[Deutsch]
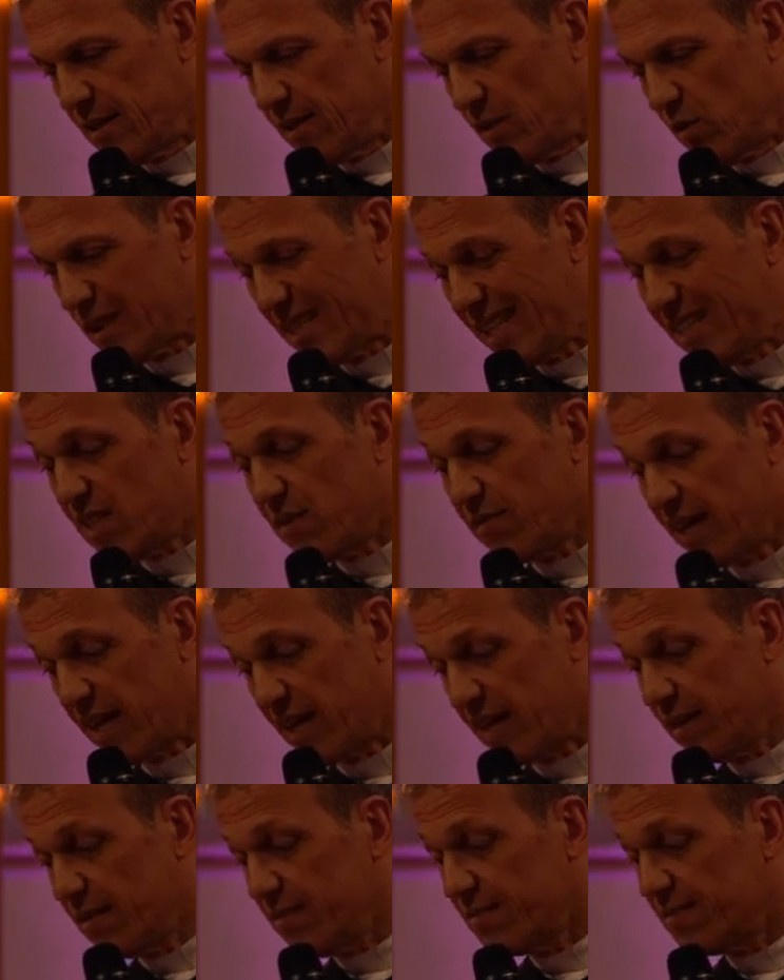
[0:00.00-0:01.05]
Und
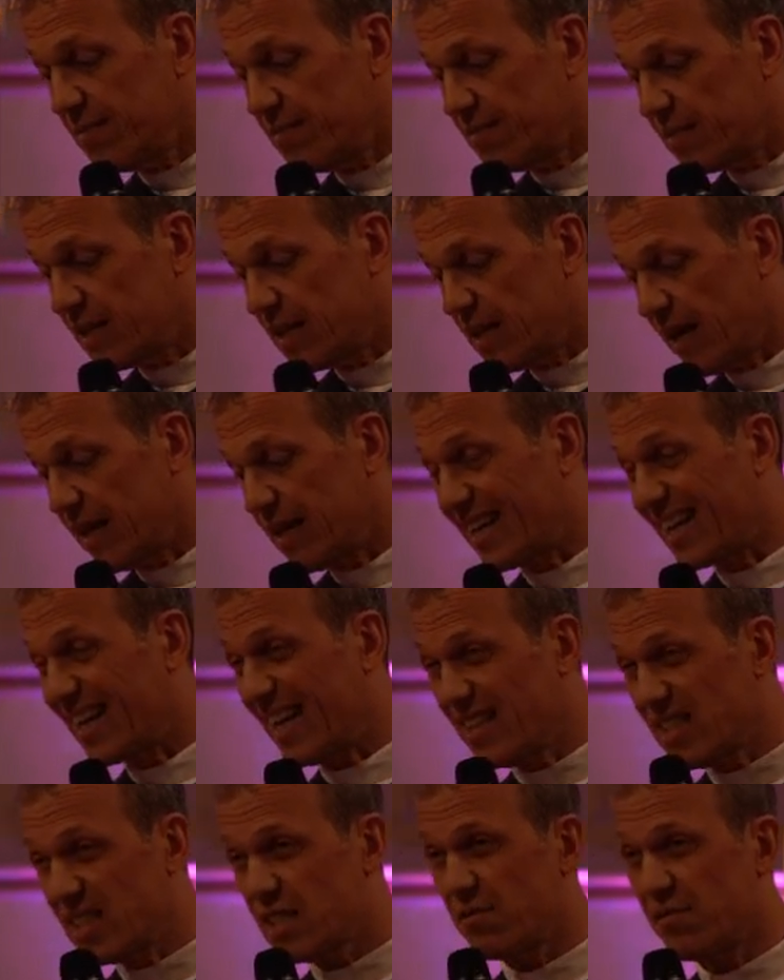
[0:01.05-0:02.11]
deswegen, eine
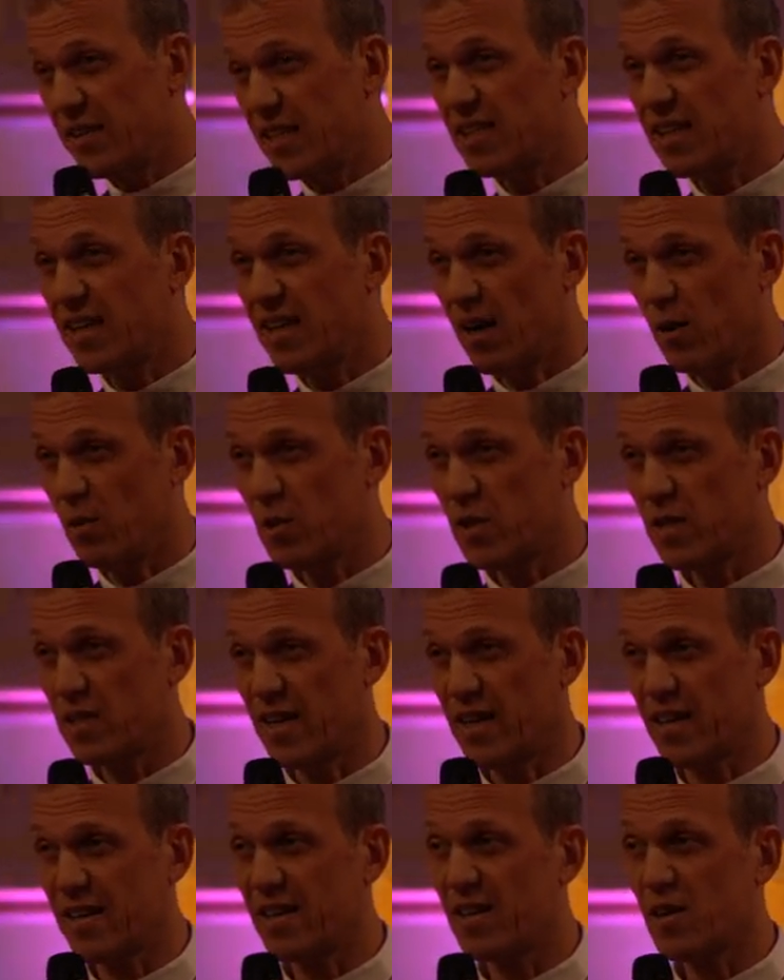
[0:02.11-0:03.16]
ganz wichtige
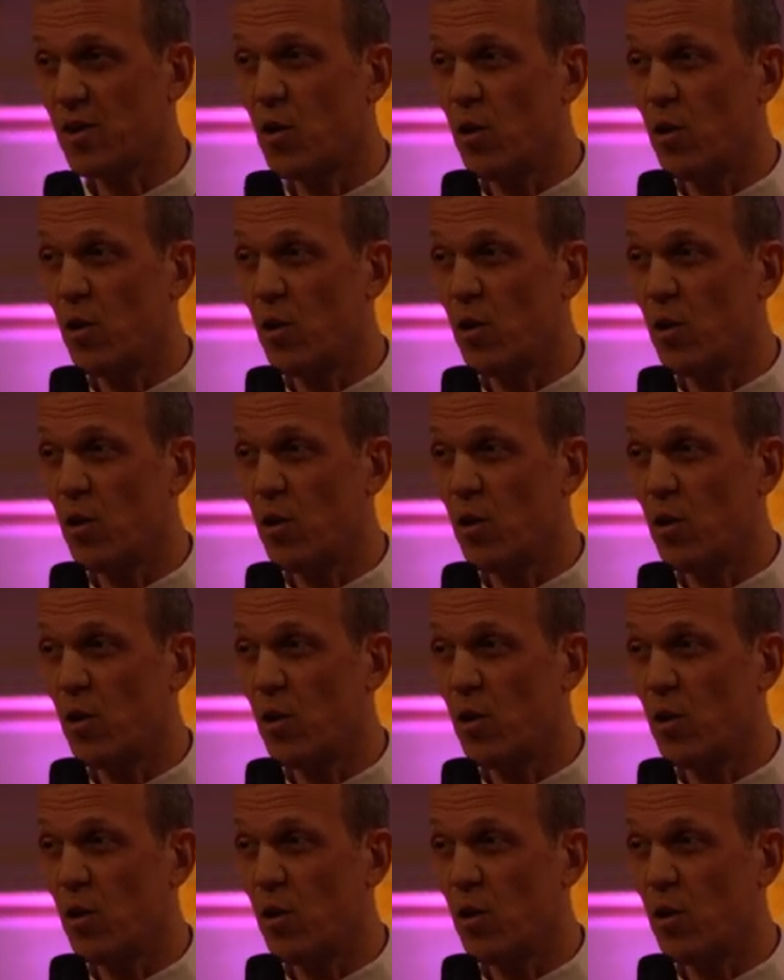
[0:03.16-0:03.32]
Aussage,